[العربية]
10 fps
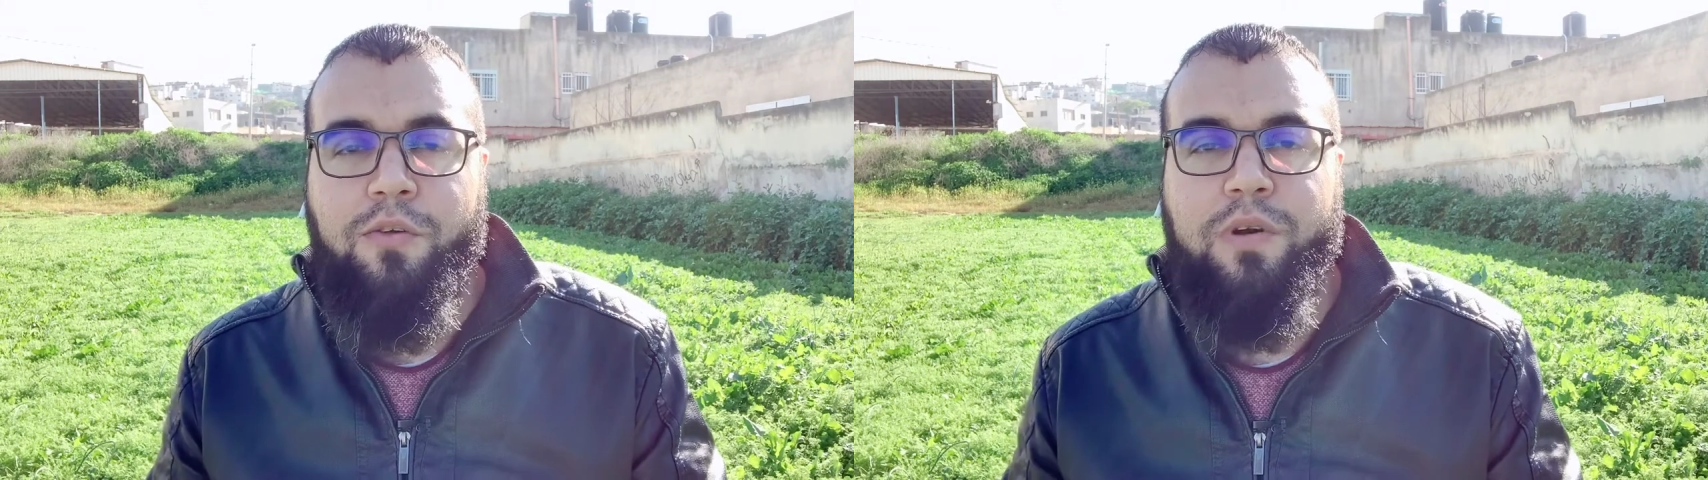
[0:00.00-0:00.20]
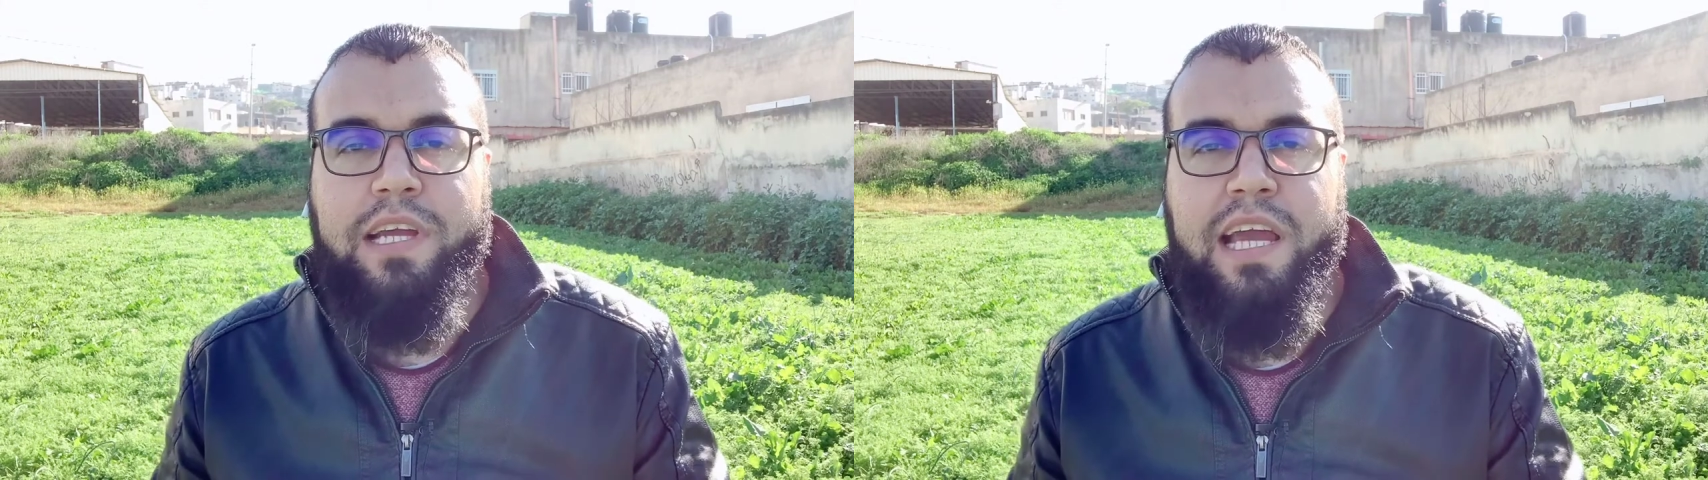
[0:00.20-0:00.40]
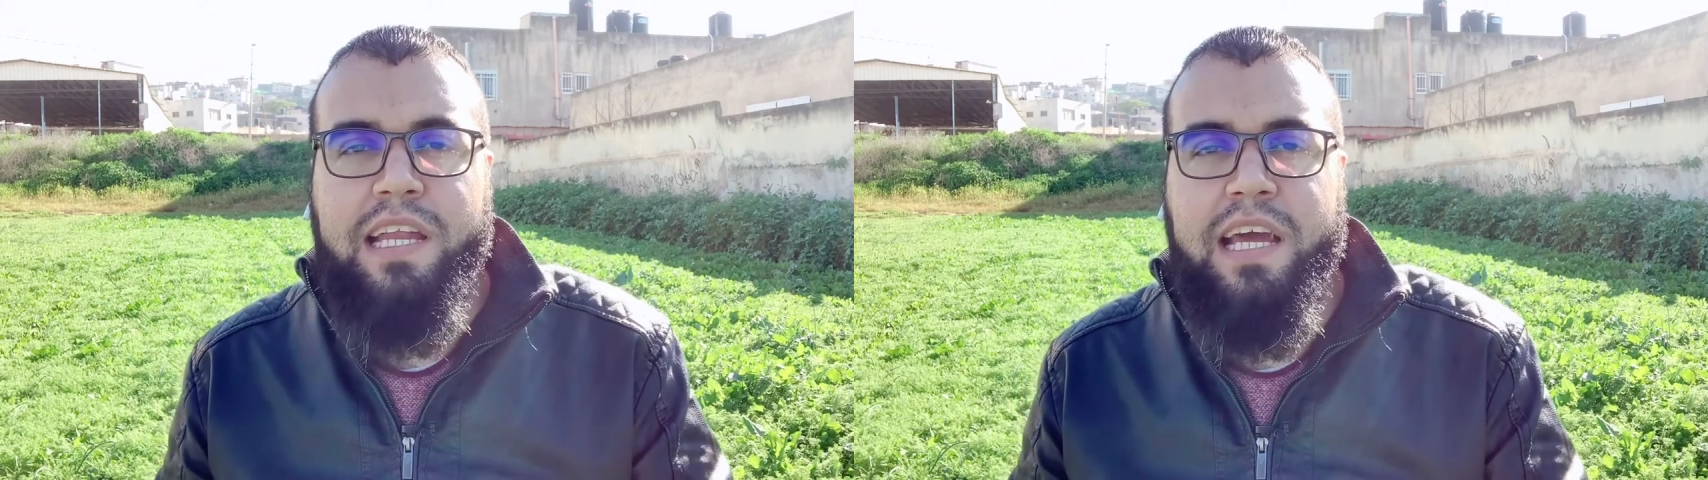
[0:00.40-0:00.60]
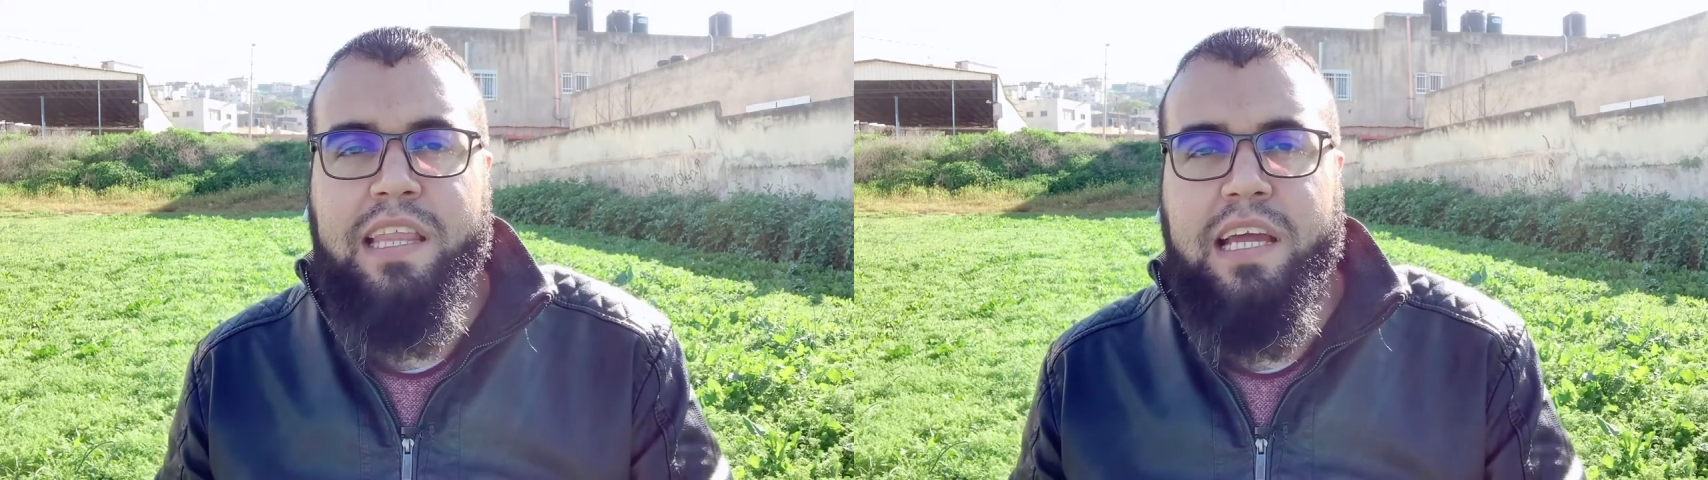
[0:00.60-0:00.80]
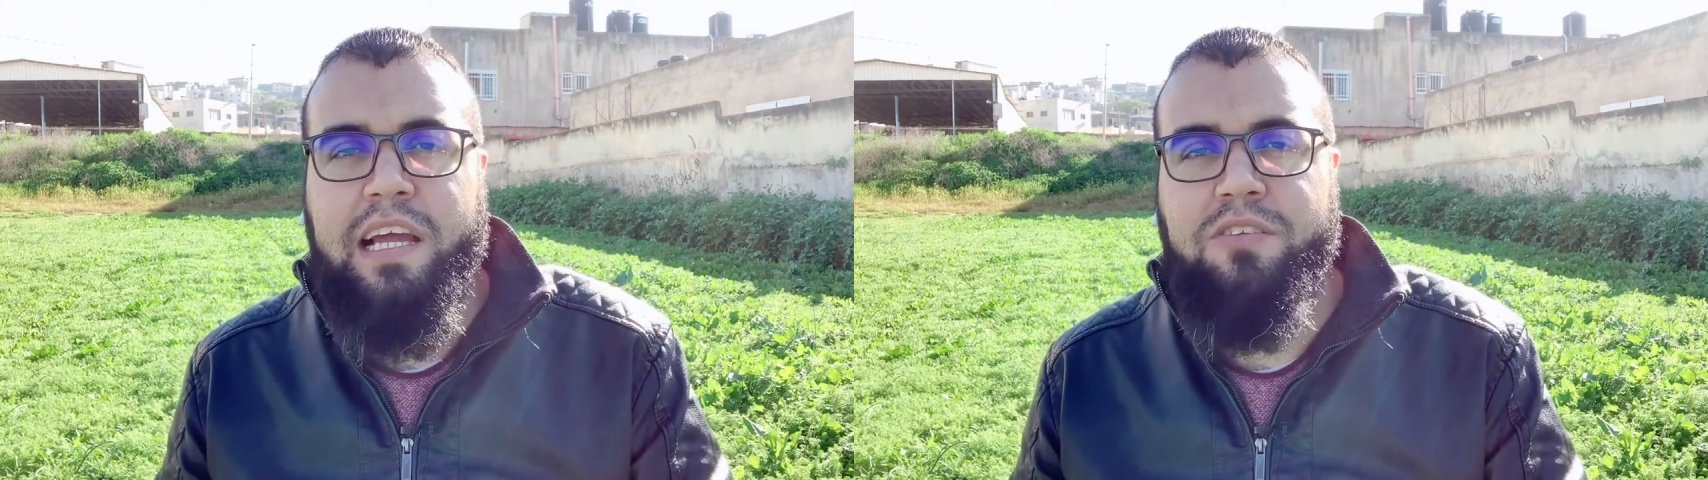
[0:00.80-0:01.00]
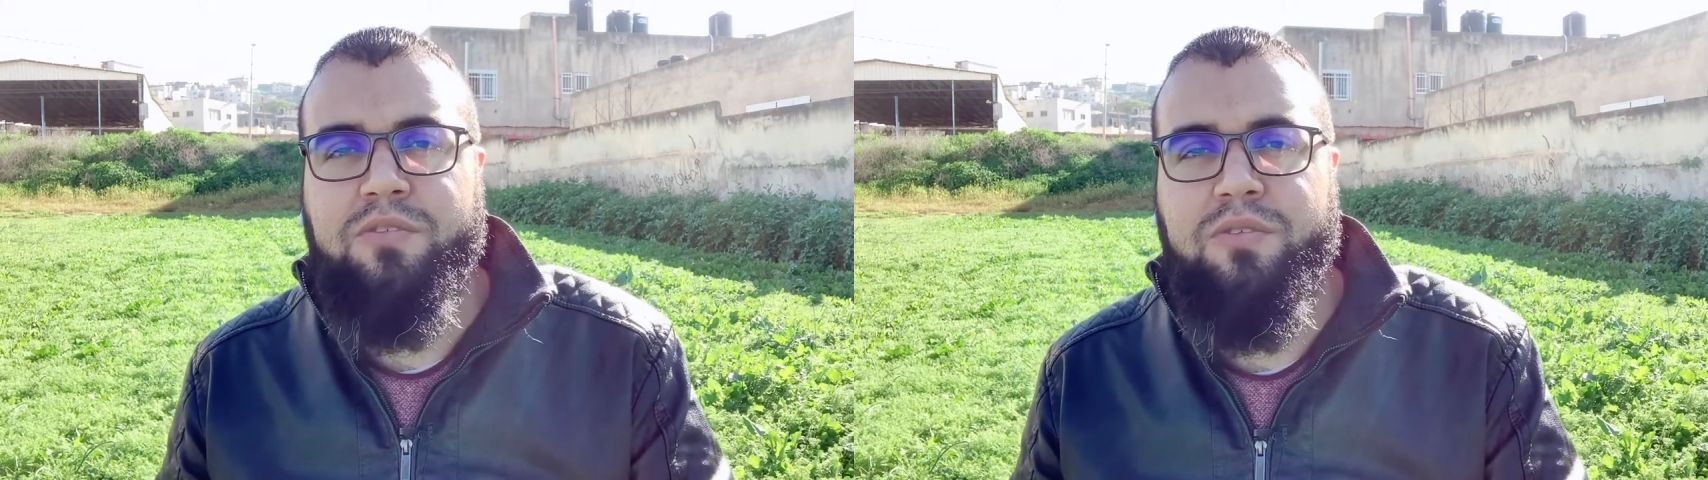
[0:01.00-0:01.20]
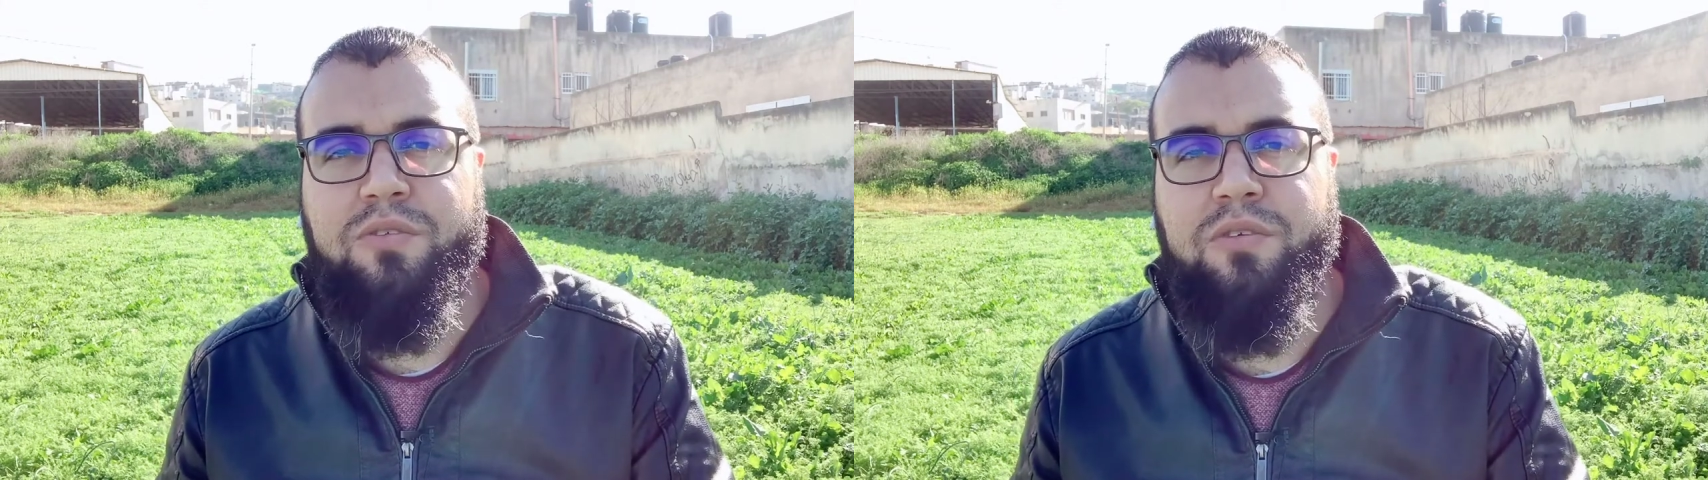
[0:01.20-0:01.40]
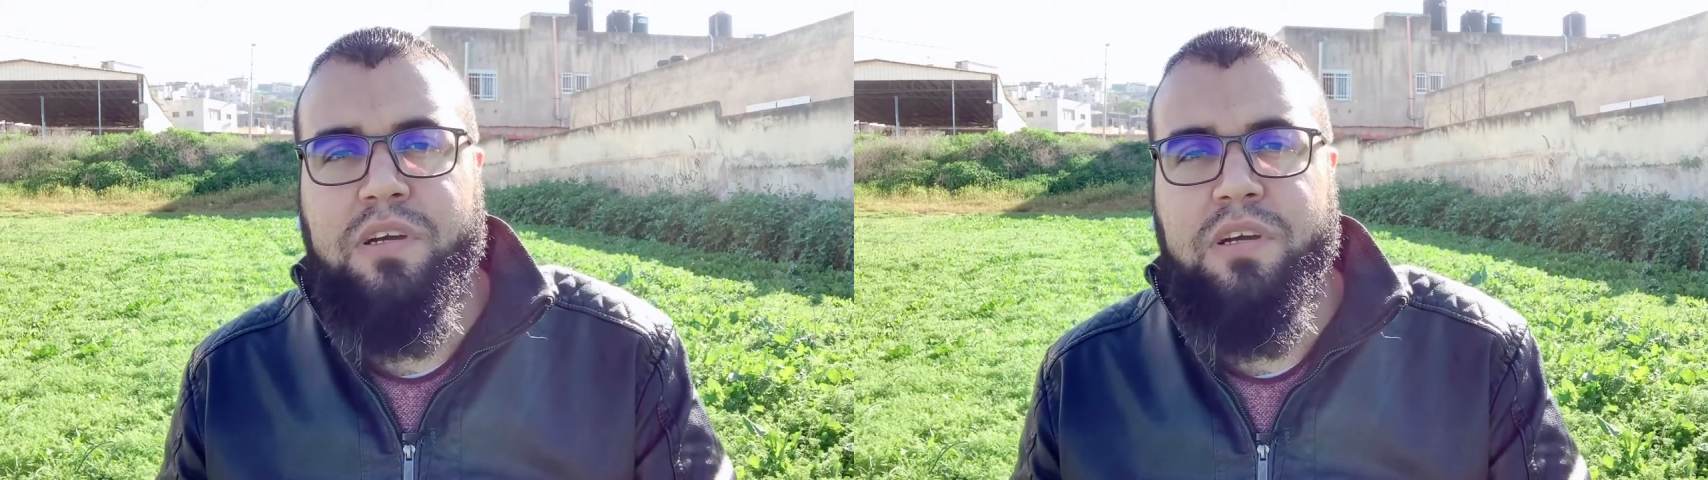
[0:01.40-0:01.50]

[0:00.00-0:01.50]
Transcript: وكان هذا يحدث